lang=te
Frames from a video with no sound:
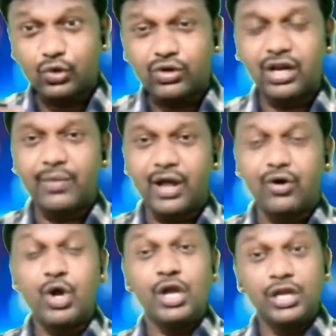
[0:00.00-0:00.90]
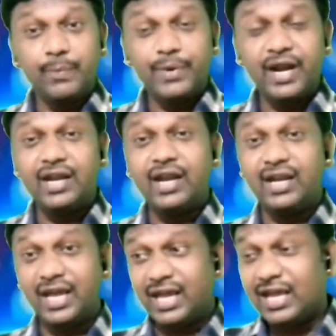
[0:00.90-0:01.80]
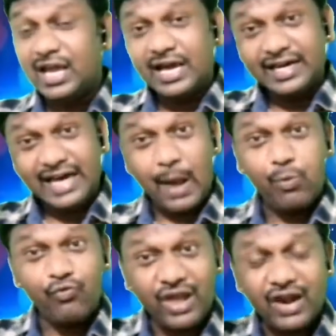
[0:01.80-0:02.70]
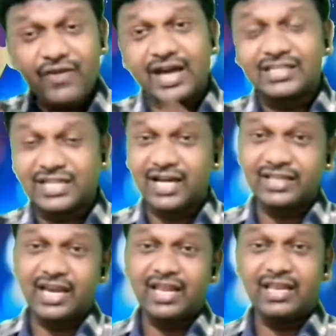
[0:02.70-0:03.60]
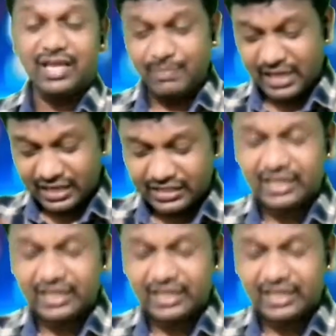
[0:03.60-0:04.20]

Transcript: తట్టుకుని నిలబడడం ఇప్పుడు ఏంటంటే గల్ఫ్ వెళ్ళడమే కష్టంగా తయారైంది మీ దగ్గర